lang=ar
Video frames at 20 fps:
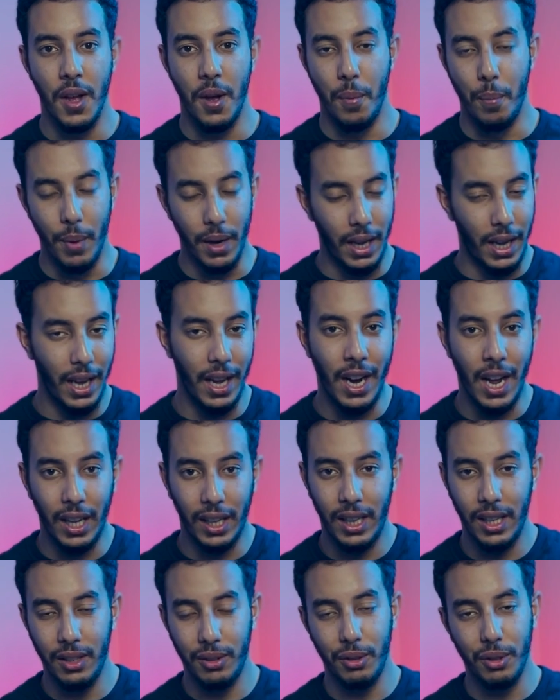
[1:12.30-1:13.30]
من غير
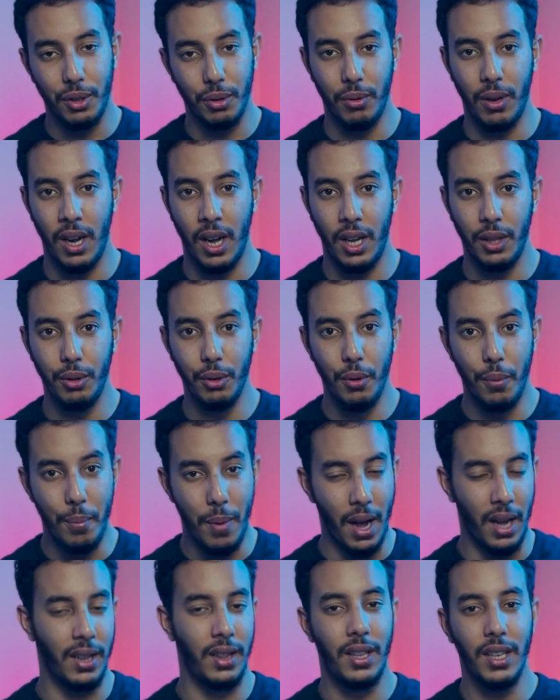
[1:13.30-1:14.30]
هاد لي دو شوا هادو ما
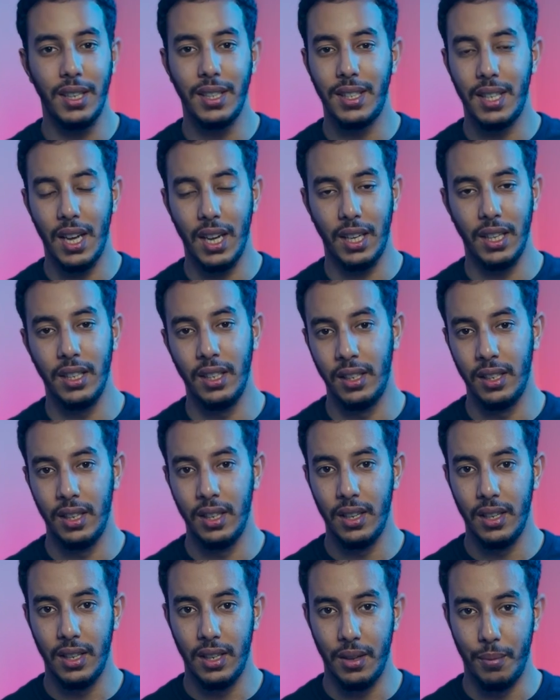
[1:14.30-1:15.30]
حدك ساكن
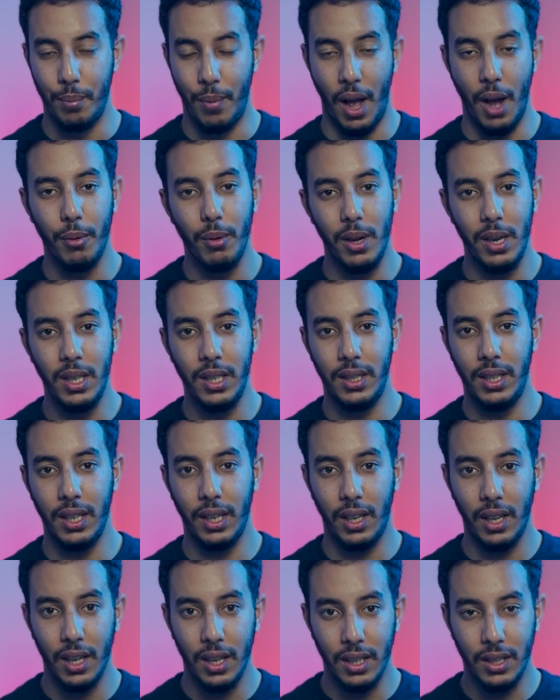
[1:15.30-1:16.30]
مع
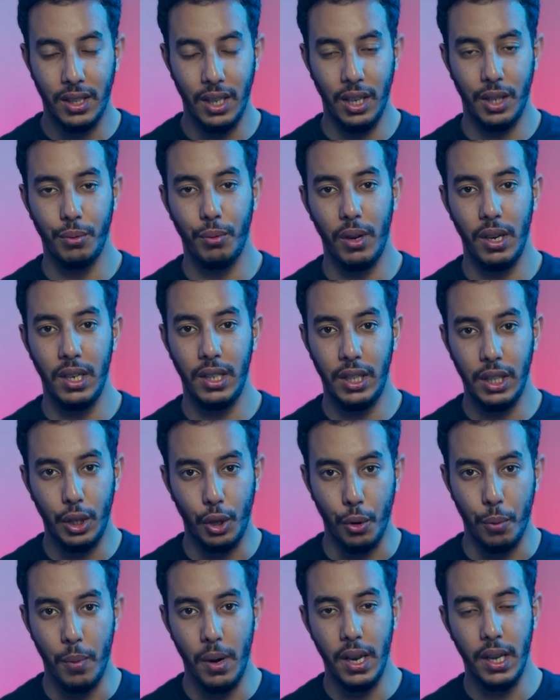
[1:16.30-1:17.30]
والديك تحت والديك
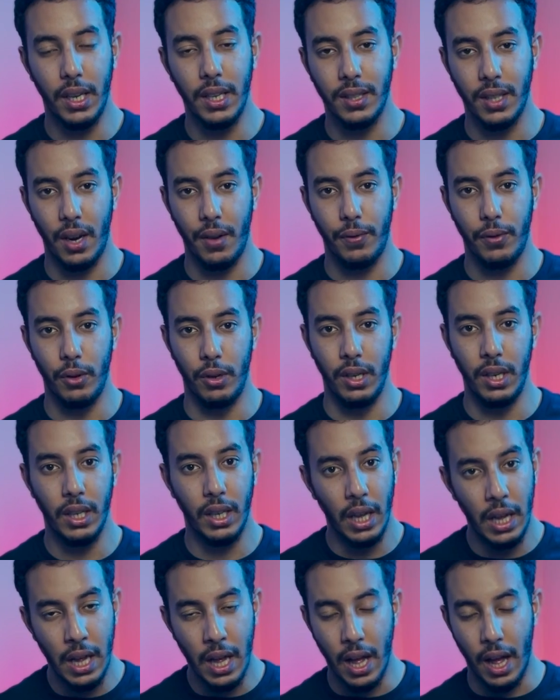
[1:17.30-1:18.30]
هما اللي كيصرفوا
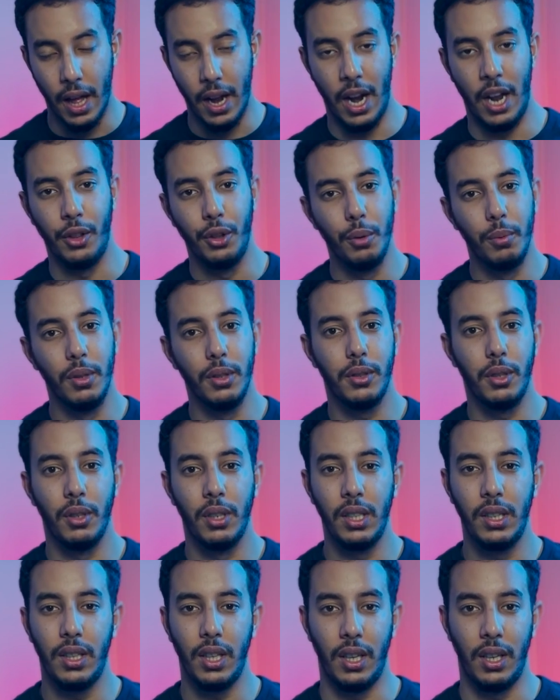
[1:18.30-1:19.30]
عليك راه عندهم
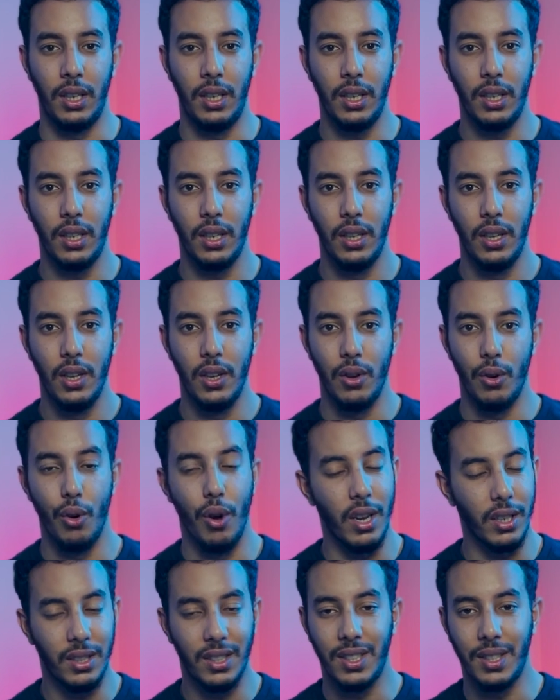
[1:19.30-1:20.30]
لوطوريتي عليك
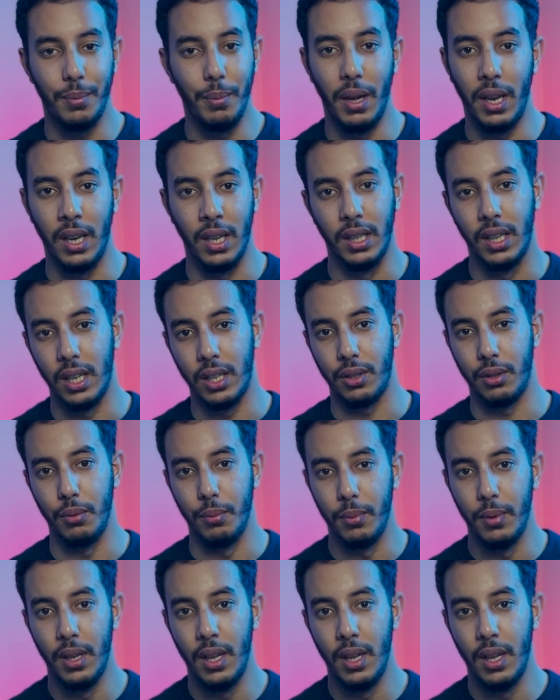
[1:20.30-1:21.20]
وخاصك تسمع لهضرتهم